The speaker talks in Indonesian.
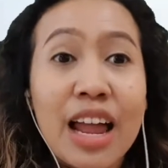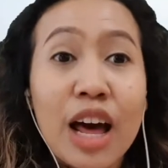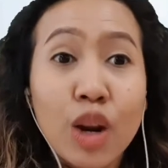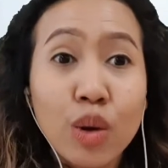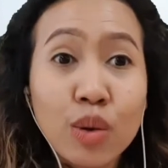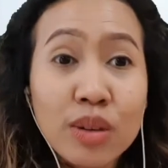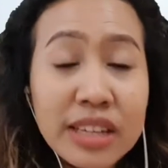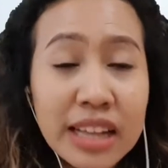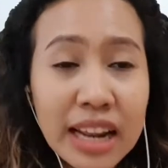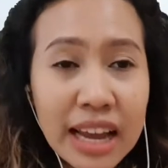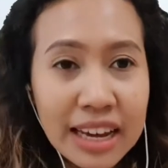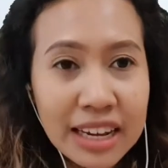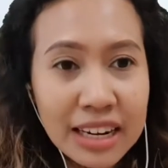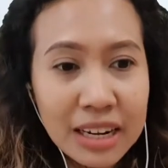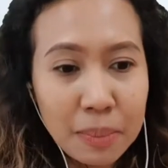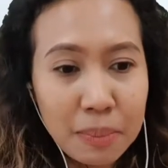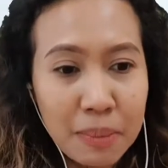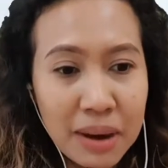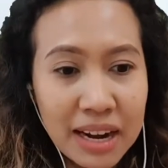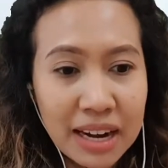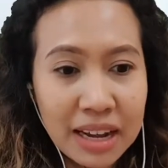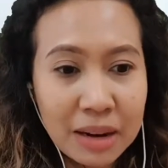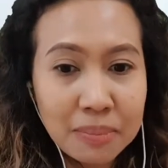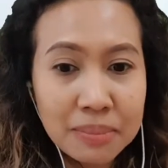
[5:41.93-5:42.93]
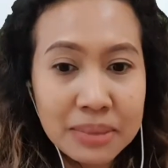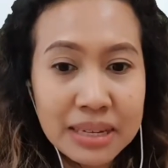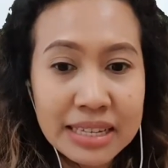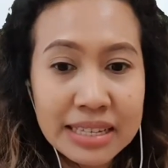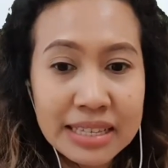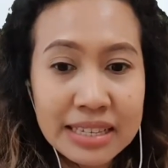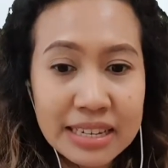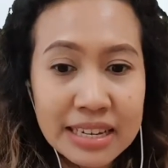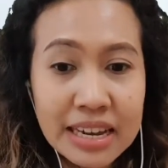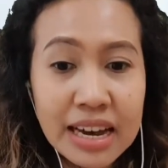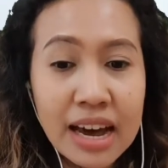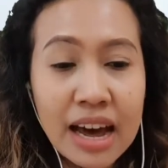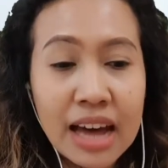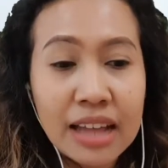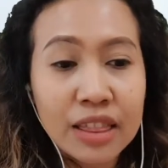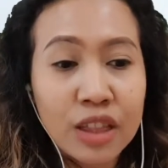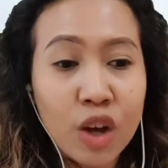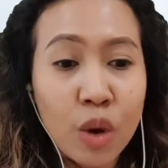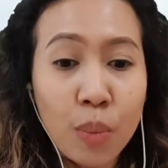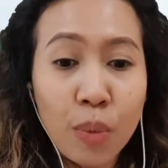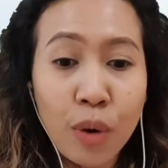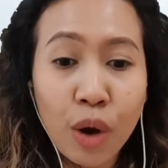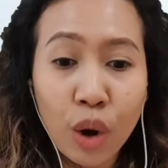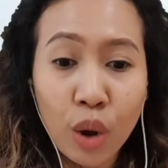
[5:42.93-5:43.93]
Lalu selain dipanen biji
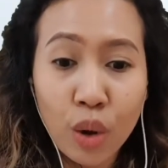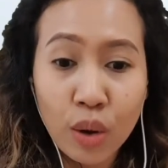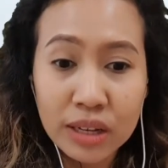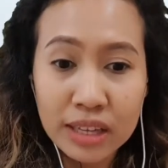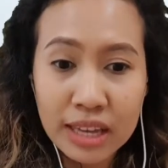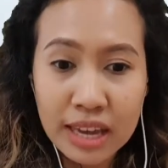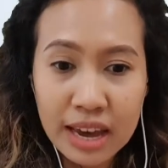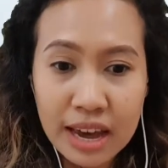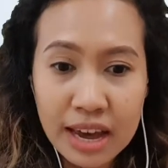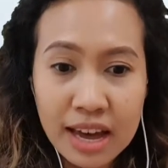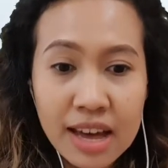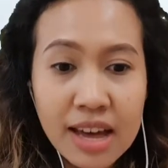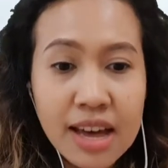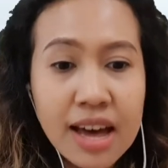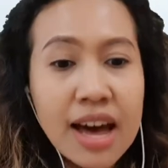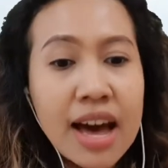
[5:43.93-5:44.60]
atau polongnya,